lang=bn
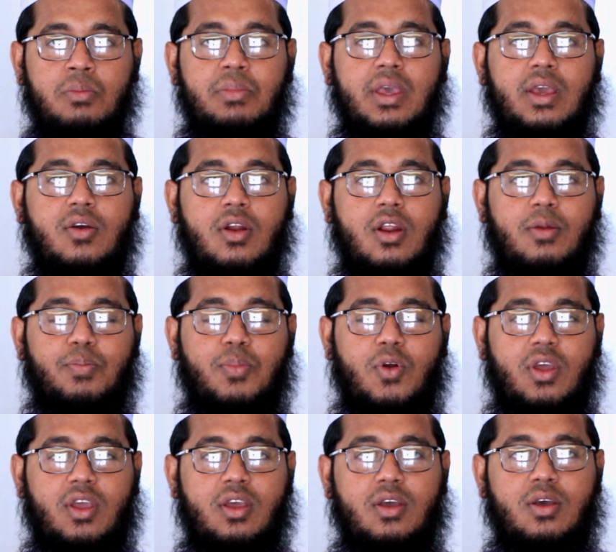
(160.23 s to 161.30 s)
বিয়ে করার
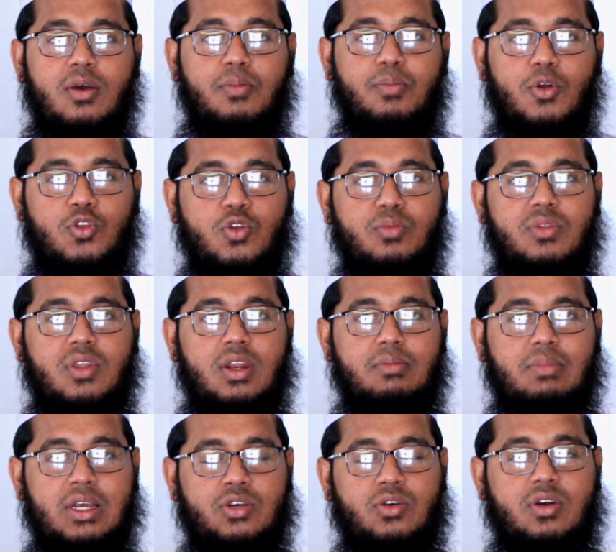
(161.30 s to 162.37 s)
পরে প্রথম দিন
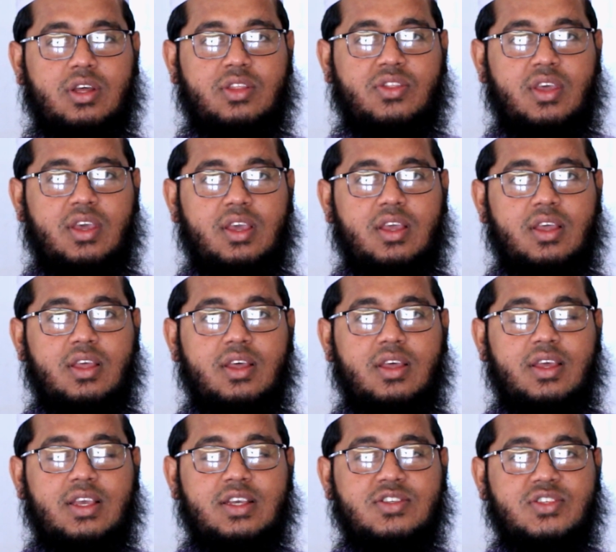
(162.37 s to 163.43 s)
বাসর রাতে
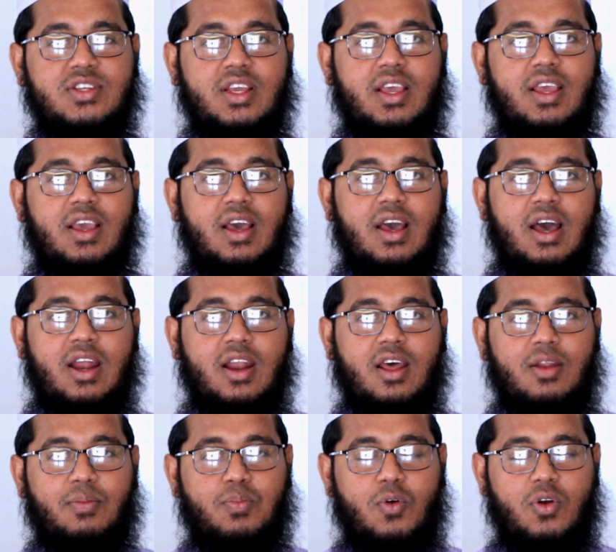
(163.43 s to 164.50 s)
স্ত্রী
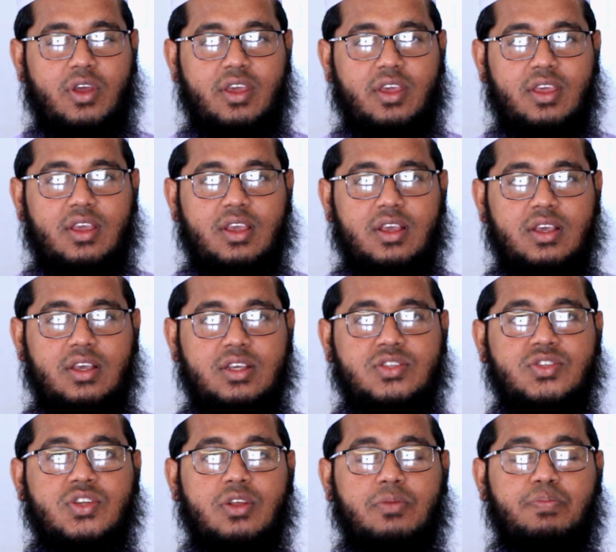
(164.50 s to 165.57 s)
আনার পরেই
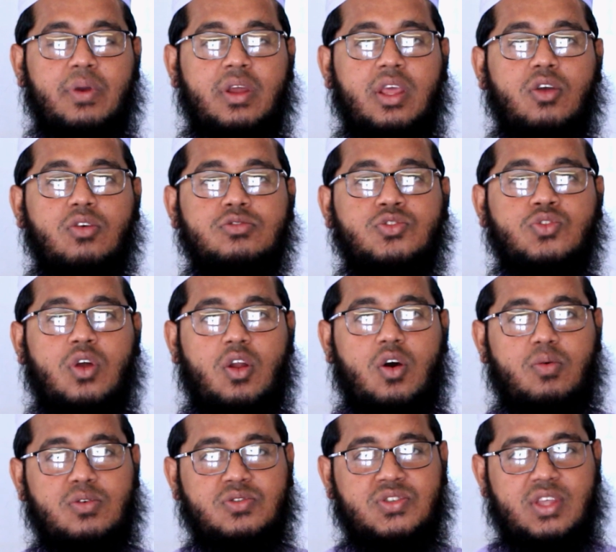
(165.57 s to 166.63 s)
স্ত্রী পেরিয়র চলা
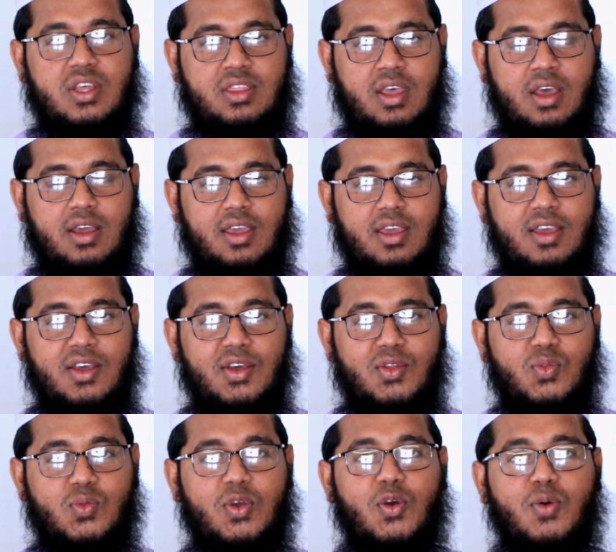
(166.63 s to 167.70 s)
অবস্থা থাকে
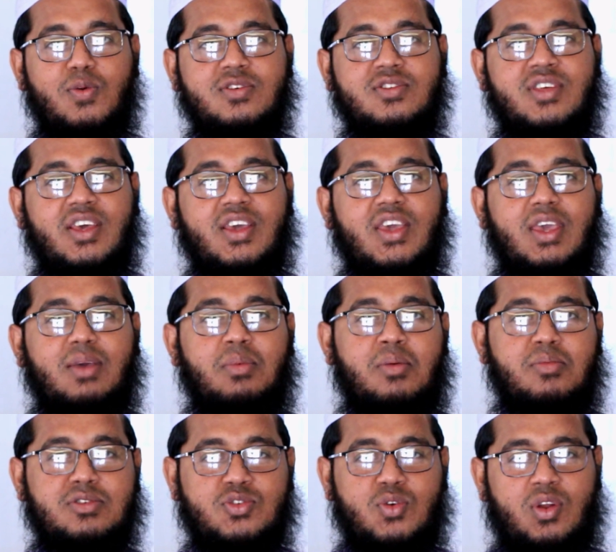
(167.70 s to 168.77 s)
তো এই অবস্থায়
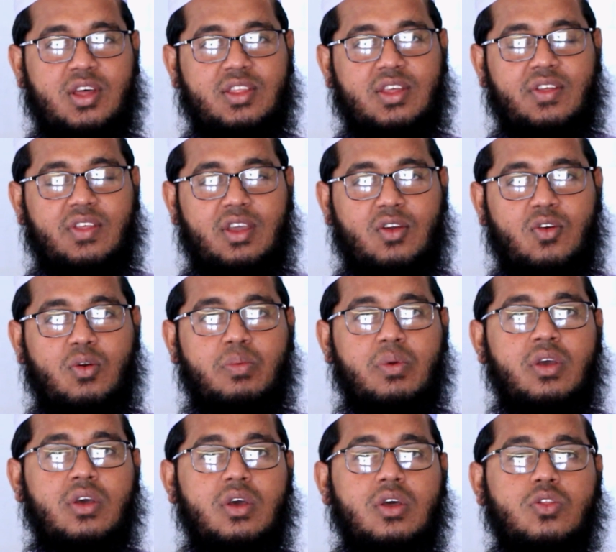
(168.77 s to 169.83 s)
কীভাবে সলাদ আদায় করবে
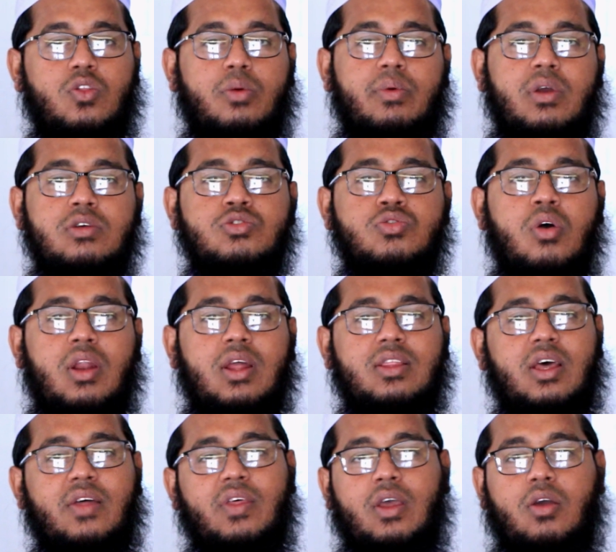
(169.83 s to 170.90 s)
তবে সলাদ
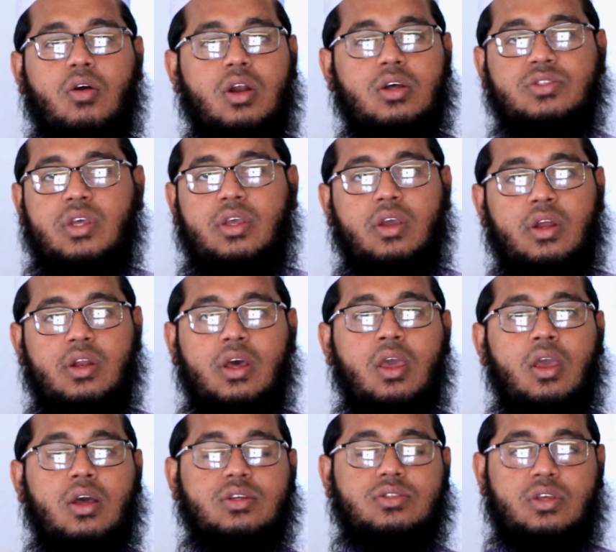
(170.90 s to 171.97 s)
আদায় করা যায় এটা
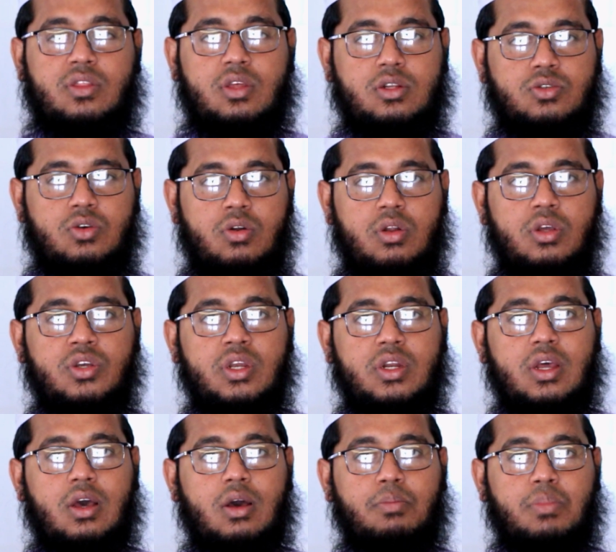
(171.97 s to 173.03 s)
হাজতের জন্য
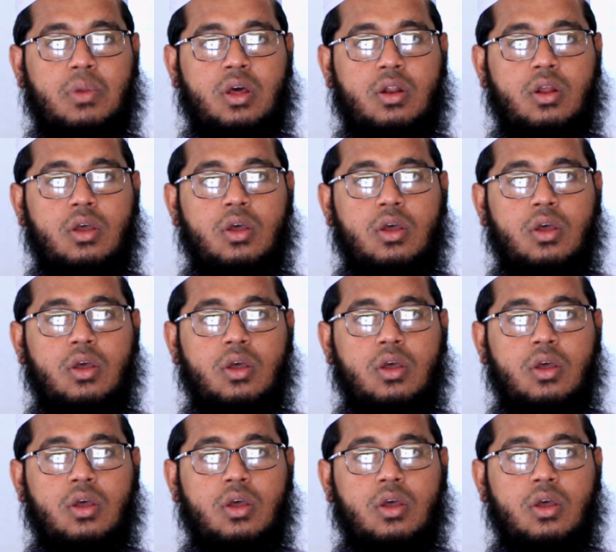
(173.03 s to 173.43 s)
সেটা আপনার